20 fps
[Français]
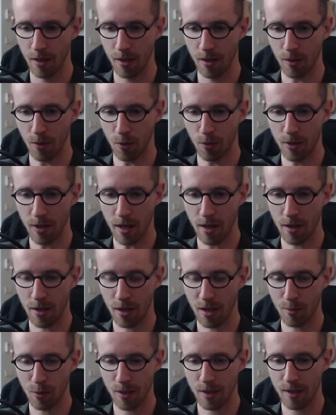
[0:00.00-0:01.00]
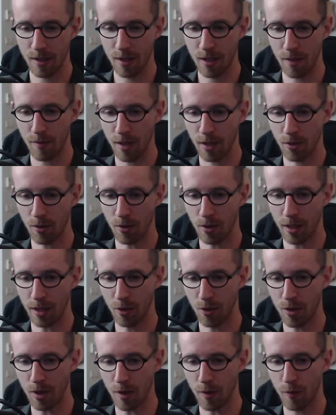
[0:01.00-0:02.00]
On a commencé avec
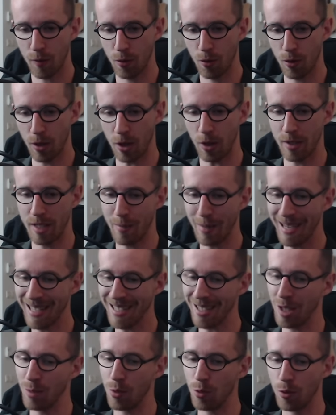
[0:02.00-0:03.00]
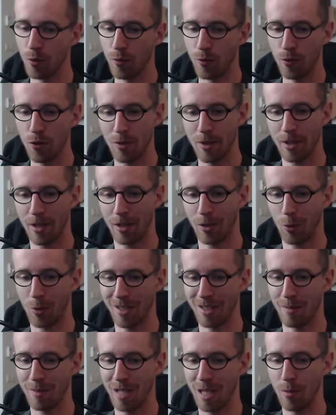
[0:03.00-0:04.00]
quelques infos, alors c'est pas exactement Dofus, mais ça
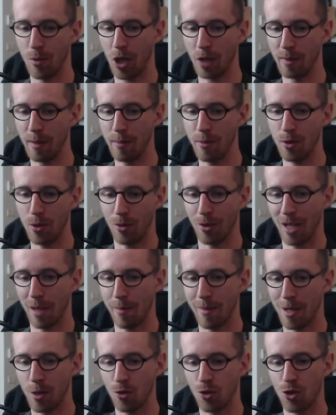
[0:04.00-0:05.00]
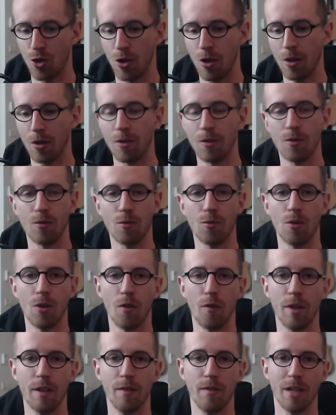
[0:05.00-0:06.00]
concerne un petit peu quand même sur l'Ankama Launcher, où
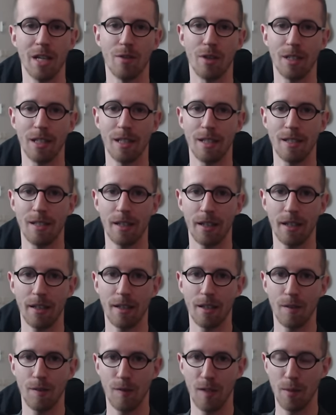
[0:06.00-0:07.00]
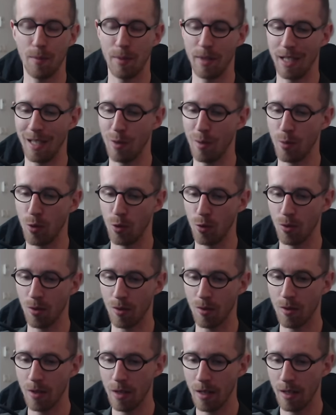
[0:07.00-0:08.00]
en fait il va y avoir des séries, des films et des
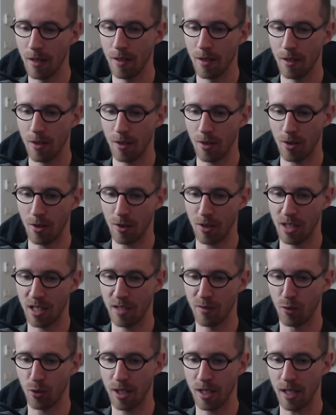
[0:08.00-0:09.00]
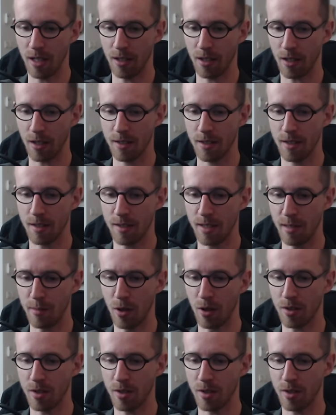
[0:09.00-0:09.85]
webtoons euh, qui vont y être accessibles.